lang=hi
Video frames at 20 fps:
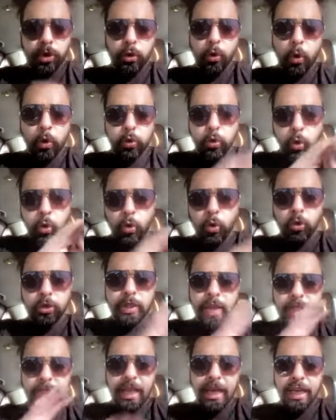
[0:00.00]
रोड को
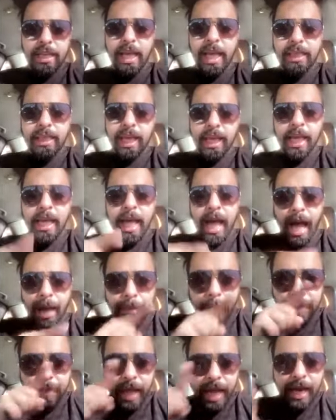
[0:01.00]
खोद के चले जाते हैं
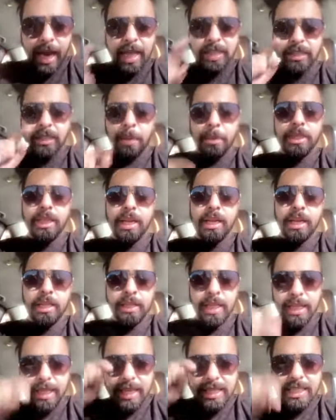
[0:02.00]
हम अपना रास्ता बदल
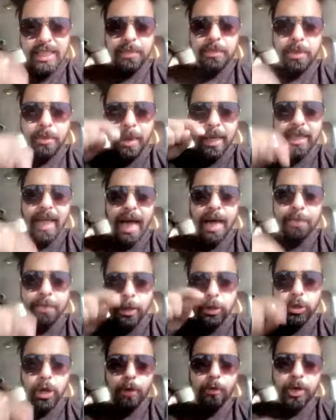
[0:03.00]
लेते हैं किसी भी मैदान
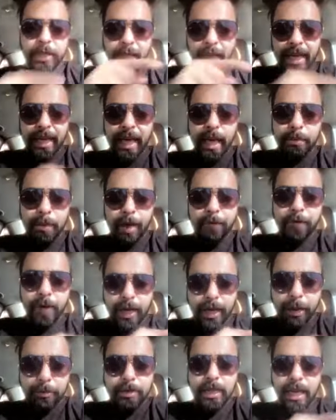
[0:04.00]
पर जो है वो टैंकर माफिया
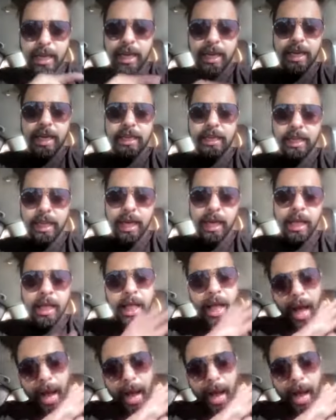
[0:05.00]
कब्जा कर लेती है